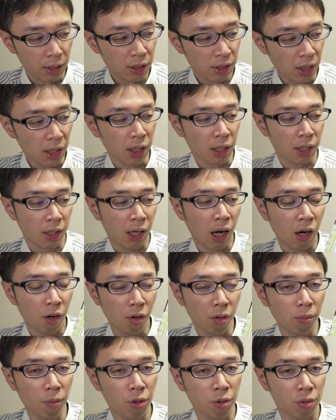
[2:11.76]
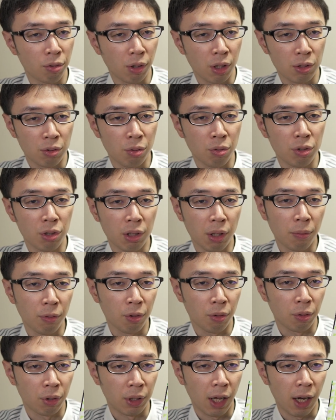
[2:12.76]
じゃあ過去問とかそういったも
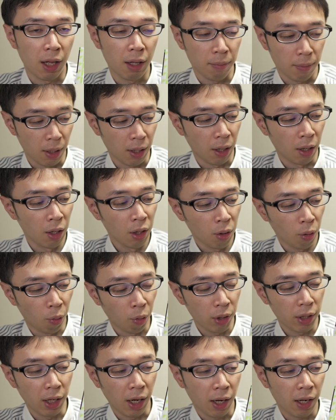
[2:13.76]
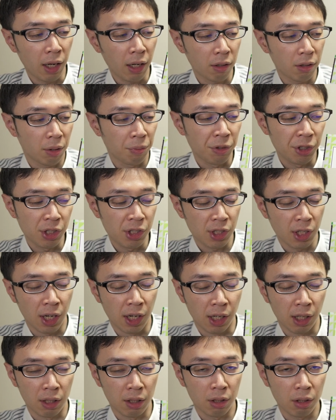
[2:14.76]
のをやればこれやらなくてもいいんじゃな
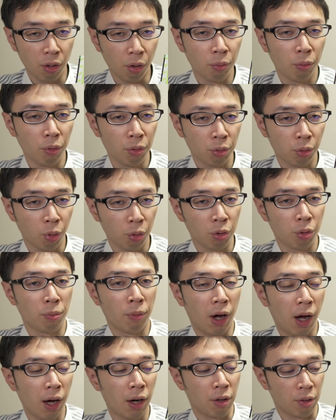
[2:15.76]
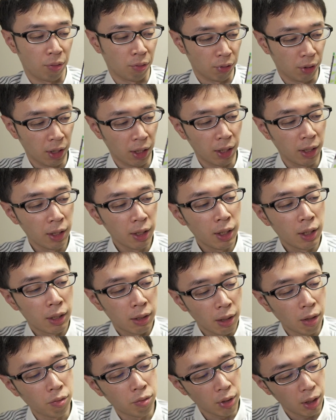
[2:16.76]
いかって思うこともあるので
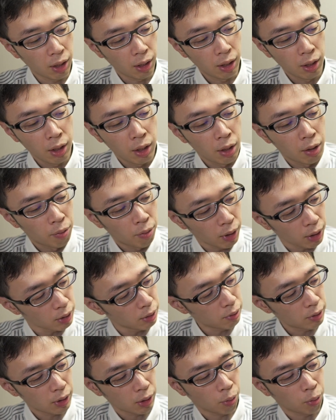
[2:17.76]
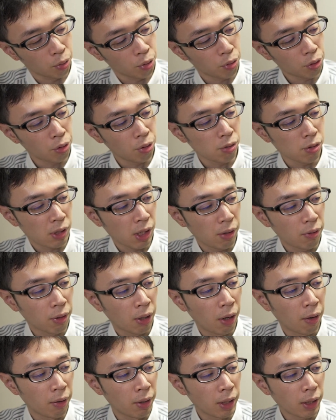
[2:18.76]
なのでわざわざこの教材を
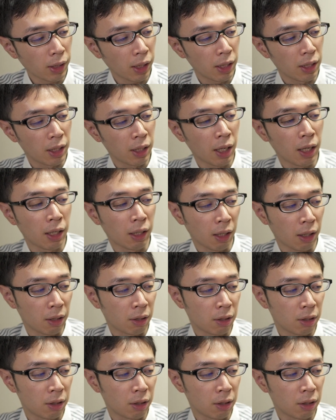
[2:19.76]
買わなきゃいけないかっ